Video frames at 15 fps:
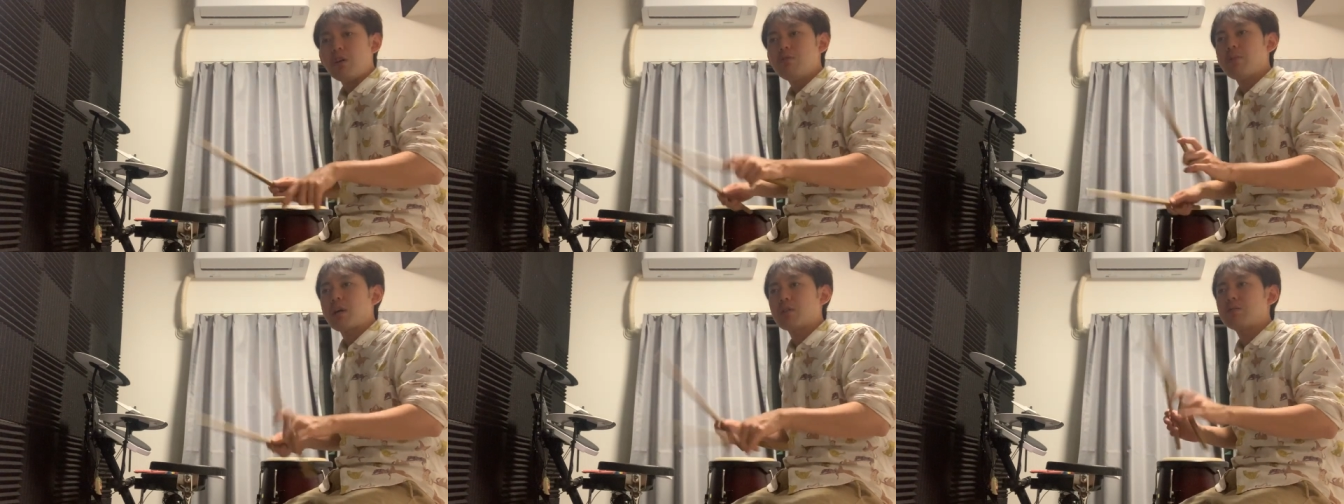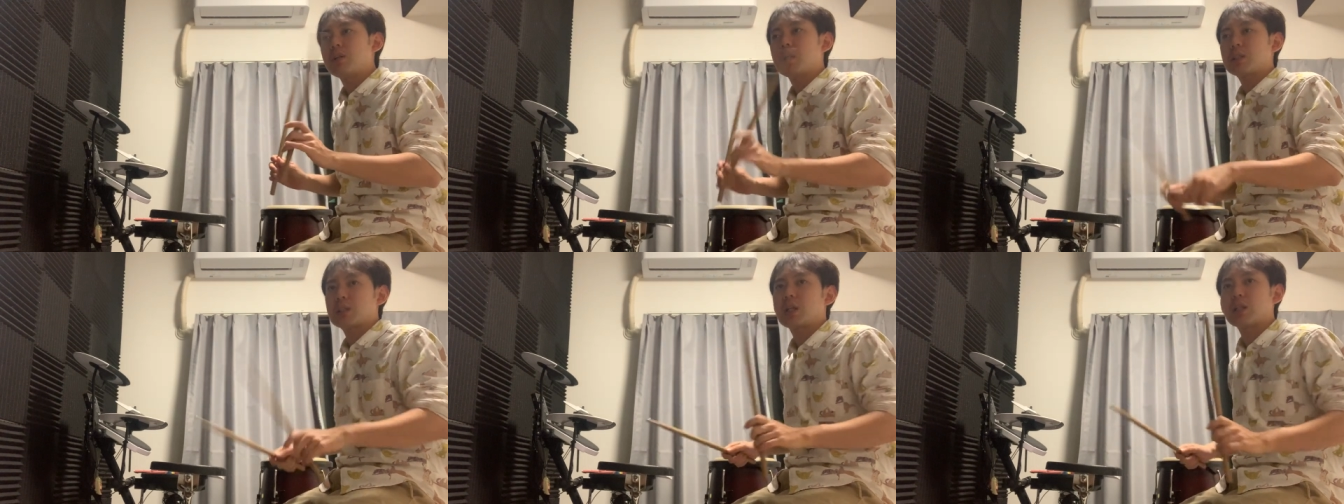上手く
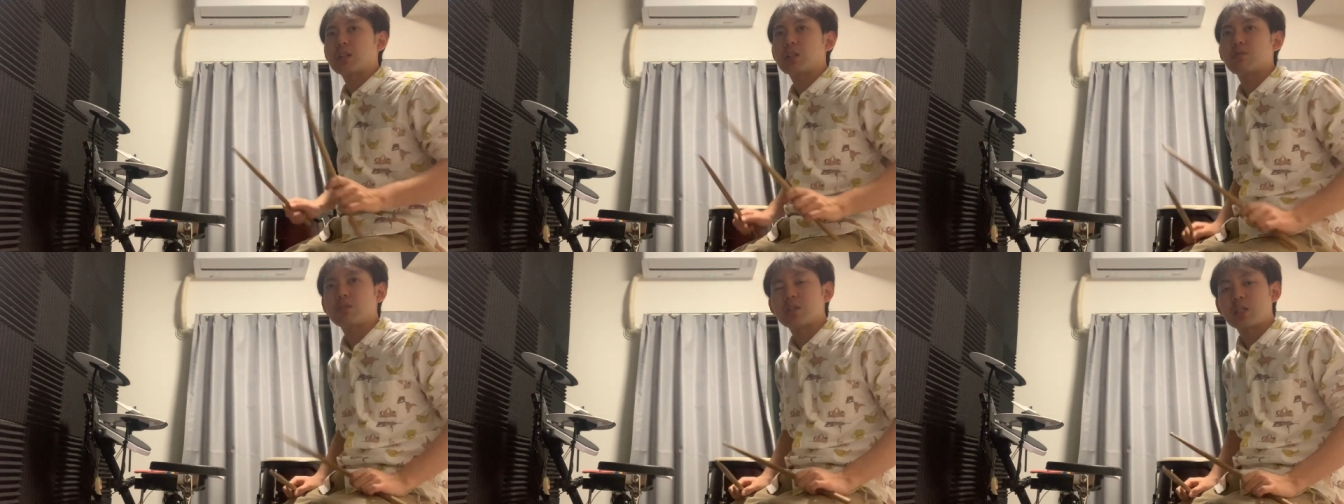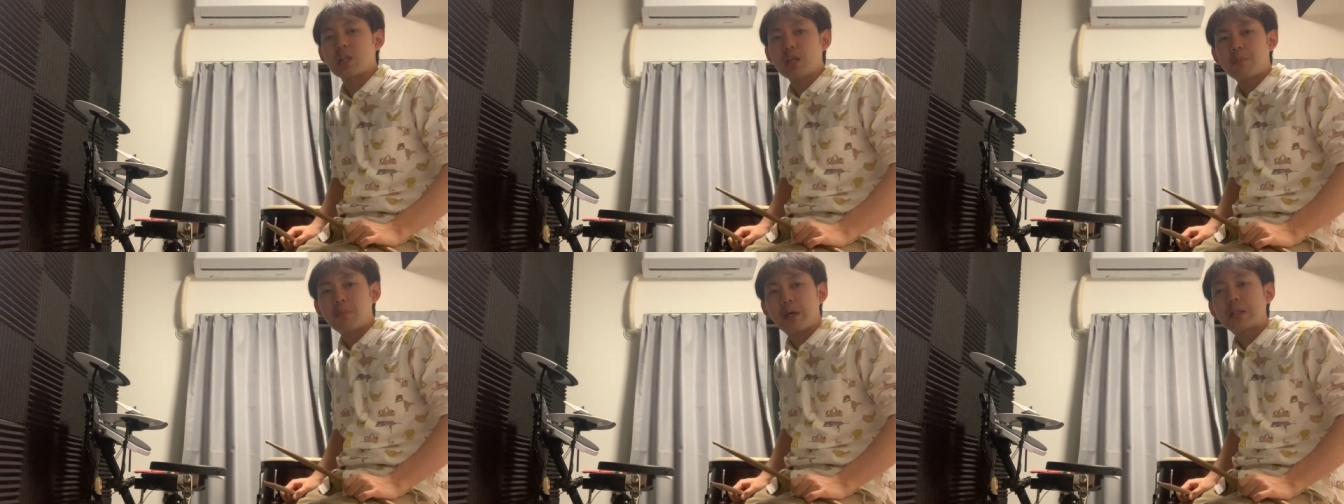なったっていう事
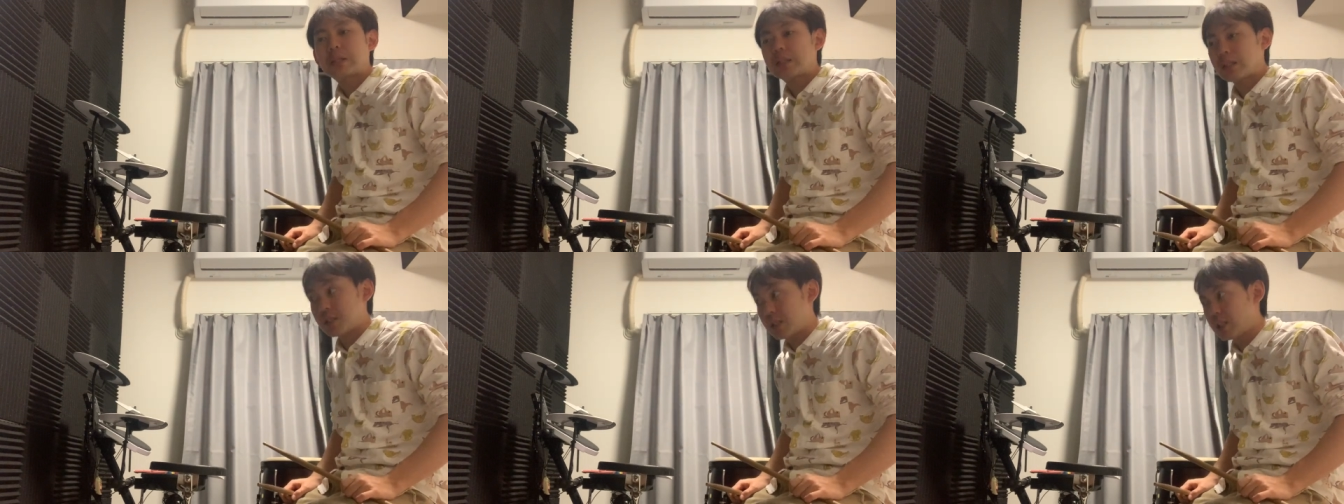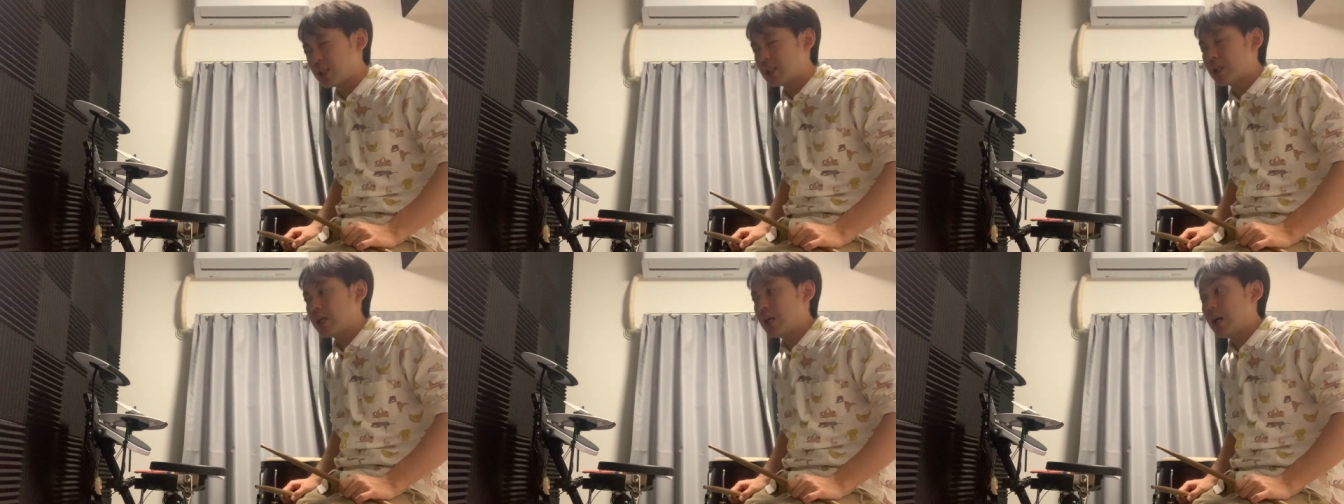例もあった
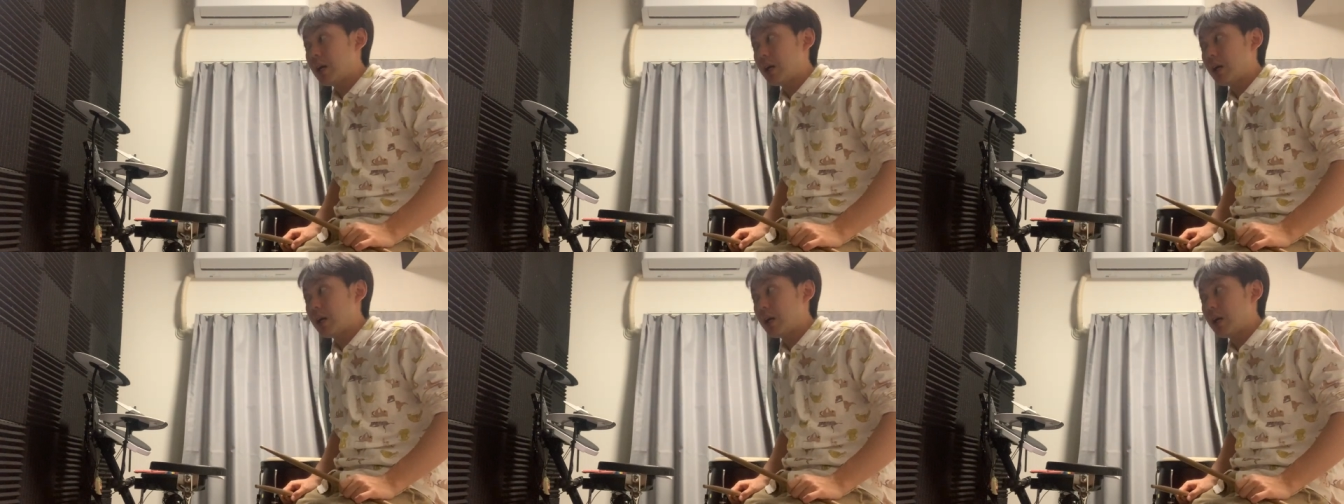し、